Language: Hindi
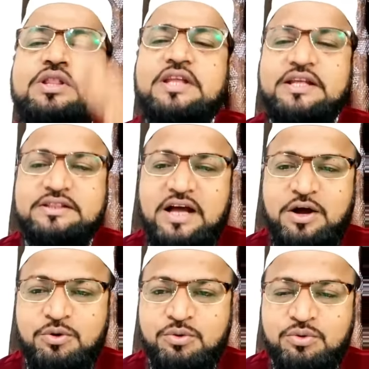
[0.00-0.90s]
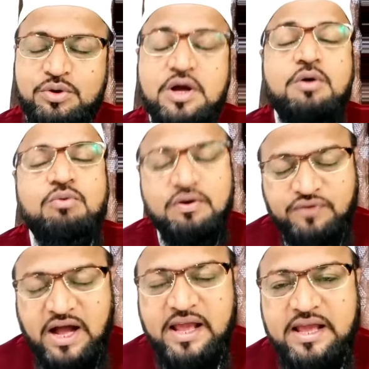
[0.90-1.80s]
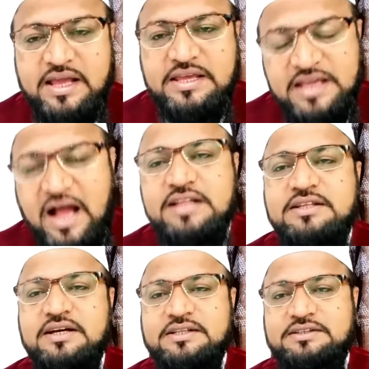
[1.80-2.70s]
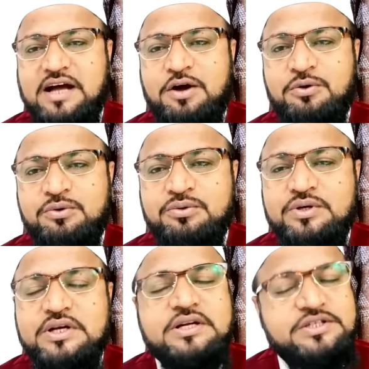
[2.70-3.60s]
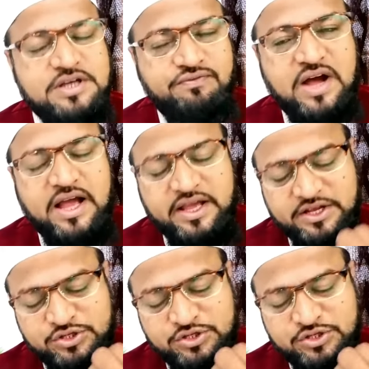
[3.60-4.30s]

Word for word: देता हूँ वफाए याद रखता हूँ जफाए